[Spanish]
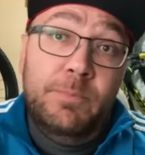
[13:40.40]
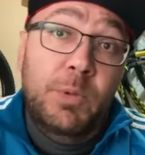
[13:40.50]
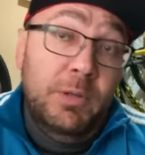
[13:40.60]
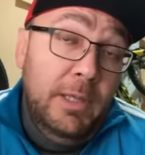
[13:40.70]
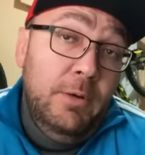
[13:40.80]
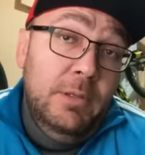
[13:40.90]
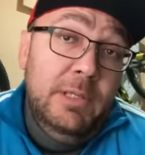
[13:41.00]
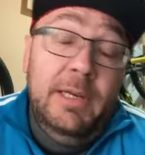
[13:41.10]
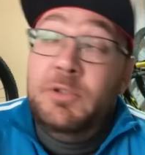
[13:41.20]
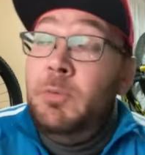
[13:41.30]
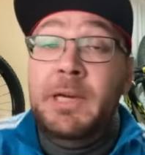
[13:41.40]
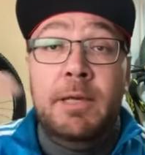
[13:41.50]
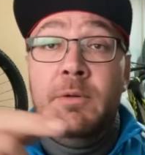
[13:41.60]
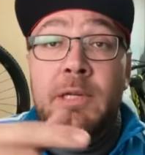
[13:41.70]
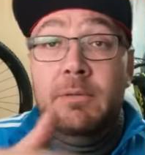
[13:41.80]
Pero claro, si la han hecho
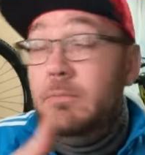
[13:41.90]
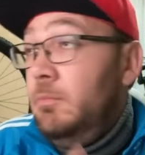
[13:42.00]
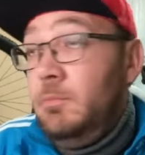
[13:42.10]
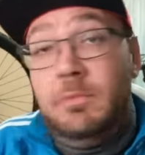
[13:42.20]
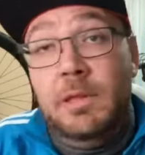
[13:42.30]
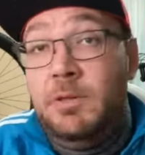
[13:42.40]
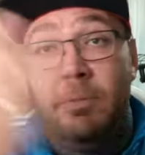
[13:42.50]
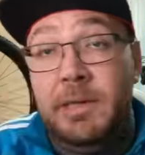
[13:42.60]
bajadora, la han hecho